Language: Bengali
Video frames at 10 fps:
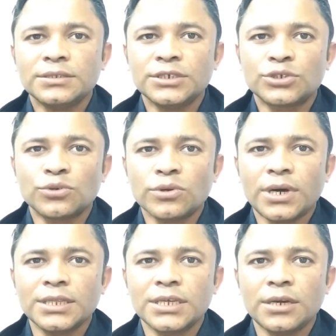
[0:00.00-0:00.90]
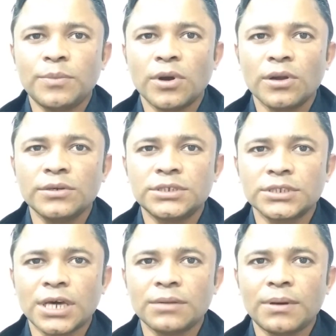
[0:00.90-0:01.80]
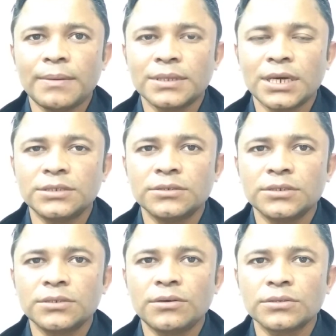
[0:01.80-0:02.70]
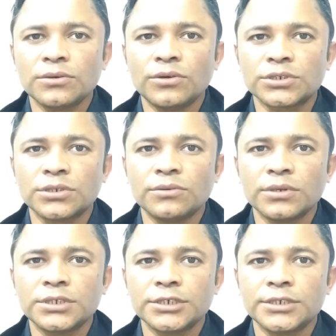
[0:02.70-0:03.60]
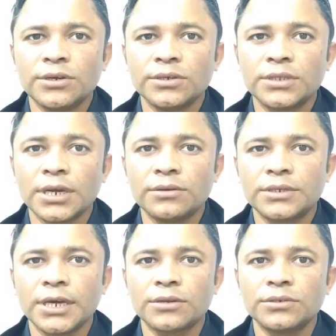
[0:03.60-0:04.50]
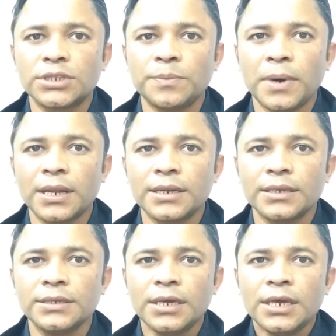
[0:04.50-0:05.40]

যে ছোটোকাল থেকে বড় হয়েছে তার বাবা তার জন্য যে কত কষ্ট করেছে সে হয়তো এখন টের করতে পারে নাই